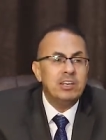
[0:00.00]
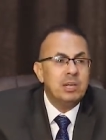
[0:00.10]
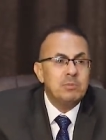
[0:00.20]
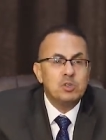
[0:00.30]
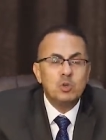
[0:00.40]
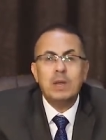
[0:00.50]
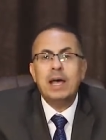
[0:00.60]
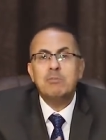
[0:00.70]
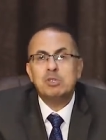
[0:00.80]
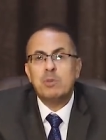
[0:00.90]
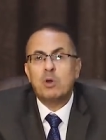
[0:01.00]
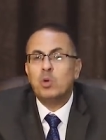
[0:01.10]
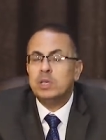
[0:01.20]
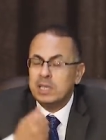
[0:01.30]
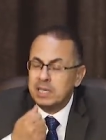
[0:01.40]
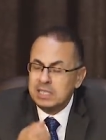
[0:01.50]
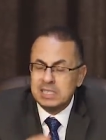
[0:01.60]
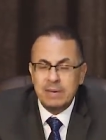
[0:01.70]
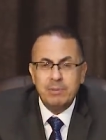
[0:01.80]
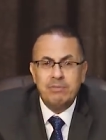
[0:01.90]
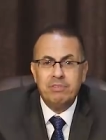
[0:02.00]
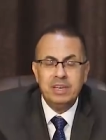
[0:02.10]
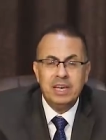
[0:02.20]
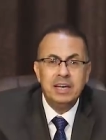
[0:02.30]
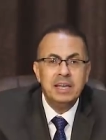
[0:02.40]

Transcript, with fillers: جه يلبس هدوم لقاها مش مكويه يتسامح فيها